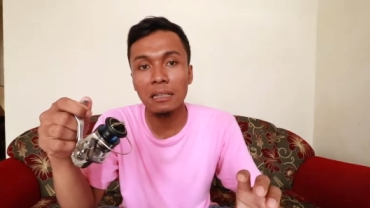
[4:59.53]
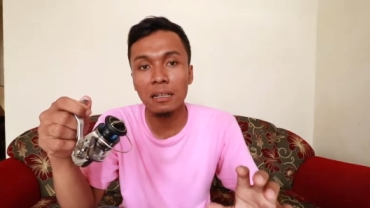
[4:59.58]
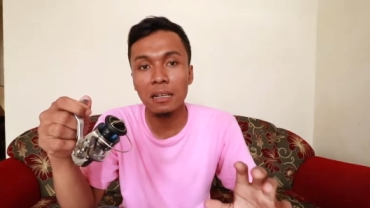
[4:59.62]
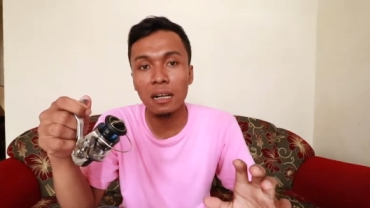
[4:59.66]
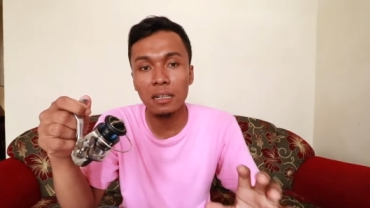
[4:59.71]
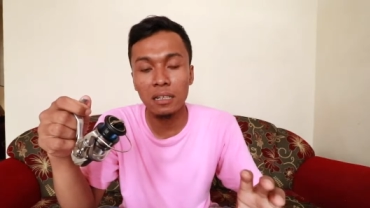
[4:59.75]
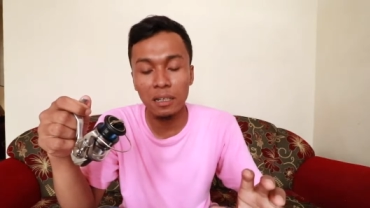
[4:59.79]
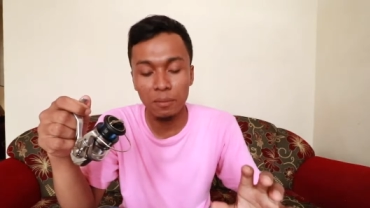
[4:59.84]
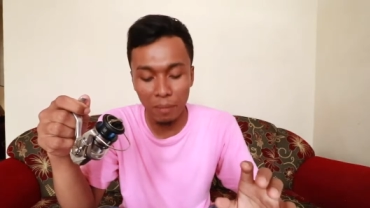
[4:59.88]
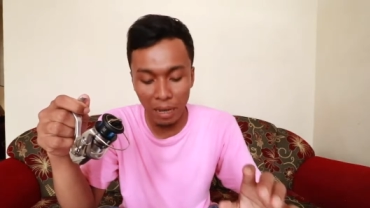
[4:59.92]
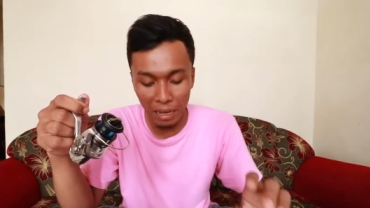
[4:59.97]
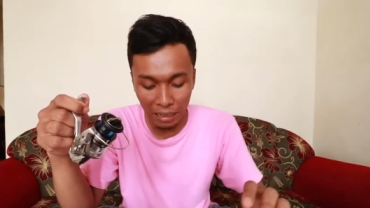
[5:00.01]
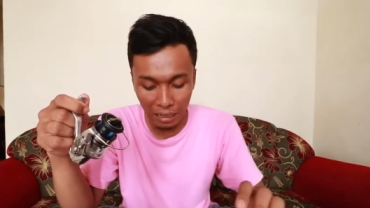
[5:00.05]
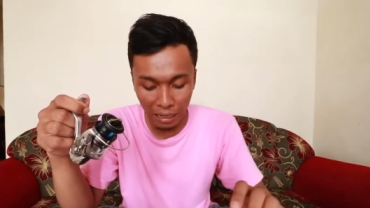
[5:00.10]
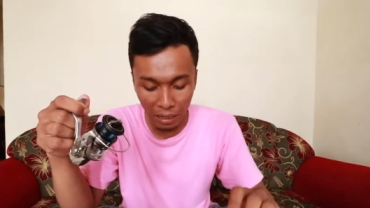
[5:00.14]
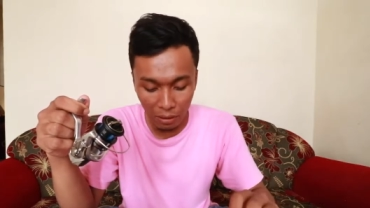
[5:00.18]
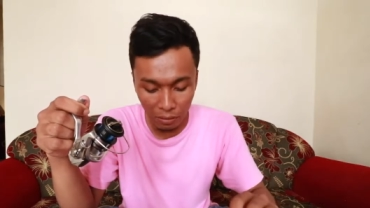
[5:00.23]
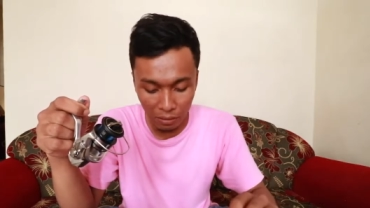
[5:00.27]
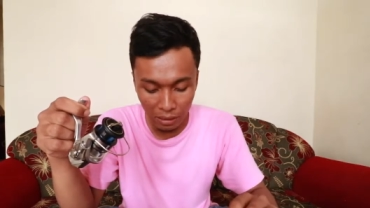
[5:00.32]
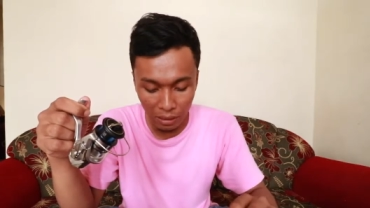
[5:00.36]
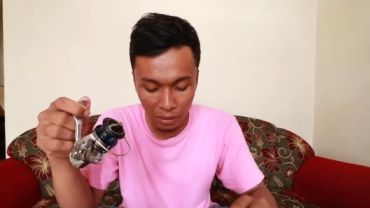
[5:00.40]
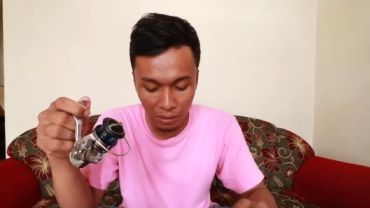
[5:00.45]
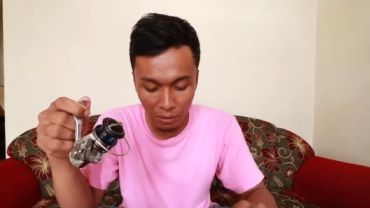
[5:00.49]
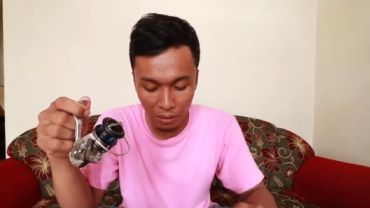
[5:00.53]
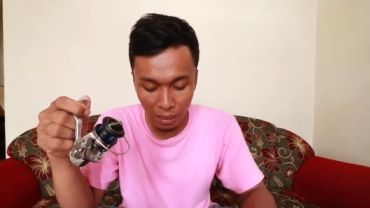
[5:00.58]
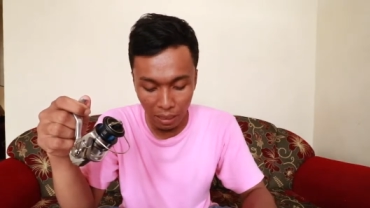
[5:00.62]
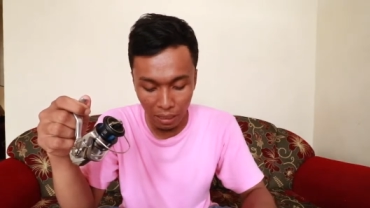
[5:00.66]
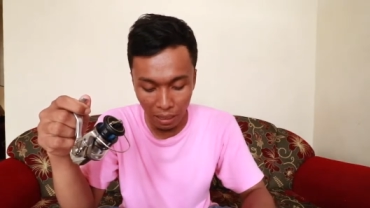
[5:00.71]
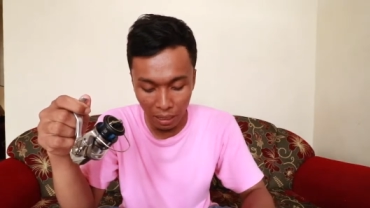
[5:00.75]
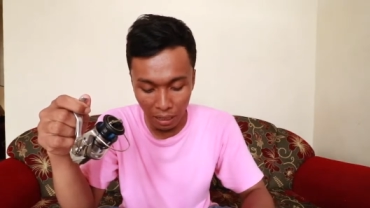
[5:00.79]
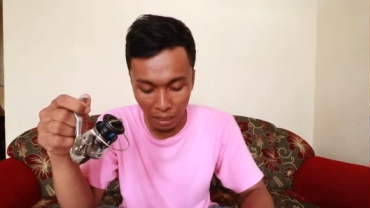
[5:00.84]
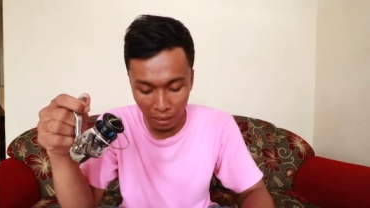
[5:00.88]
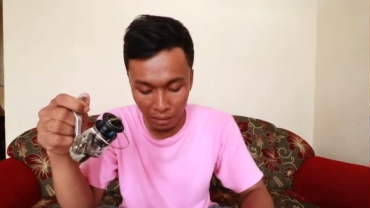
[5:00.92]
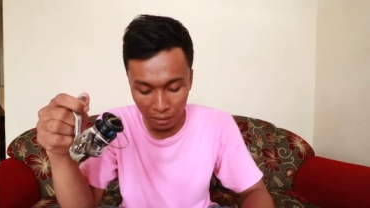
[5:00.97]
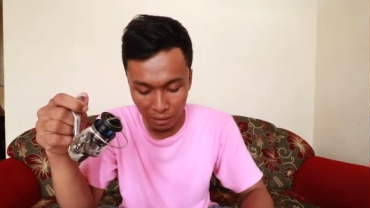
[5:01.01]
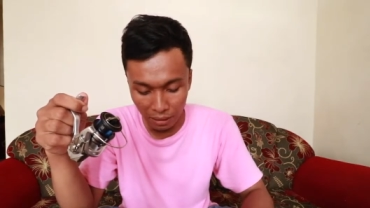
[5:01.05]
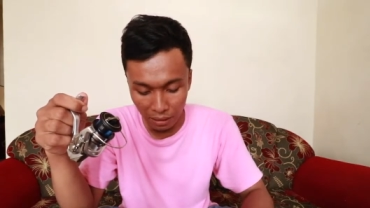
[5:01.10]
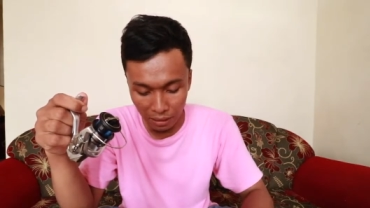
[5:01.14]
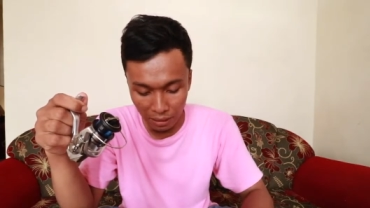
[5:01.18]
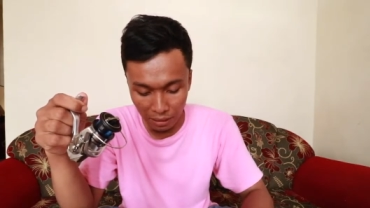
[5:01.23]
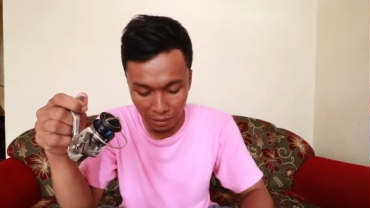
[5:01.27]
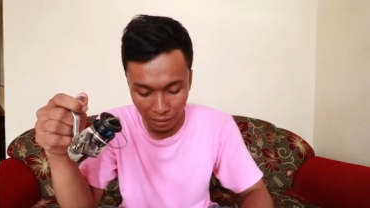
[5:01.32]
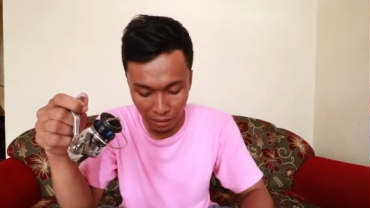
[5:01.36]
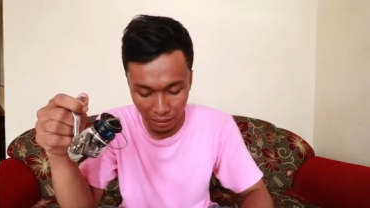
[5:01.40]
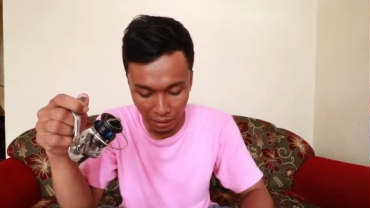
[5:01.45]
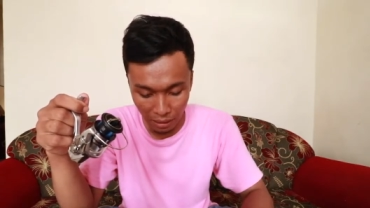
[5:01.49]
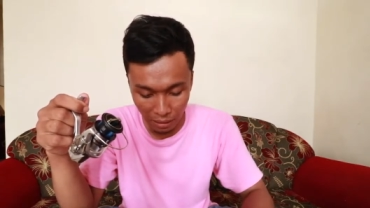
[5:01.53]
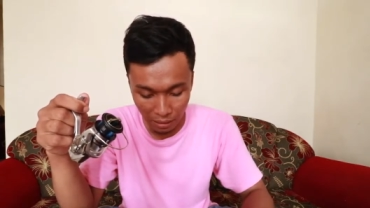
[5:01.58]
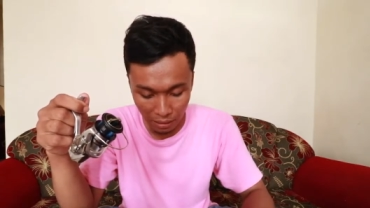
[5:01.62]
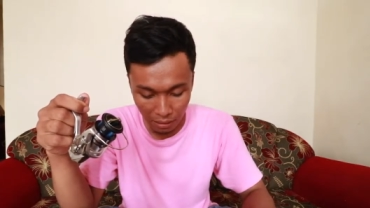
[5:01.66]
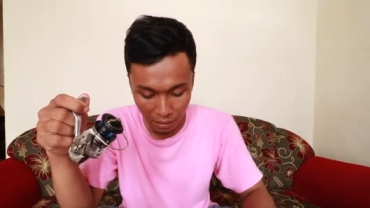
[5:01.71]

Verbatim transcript: terhadap air laut gitulah arti intinya.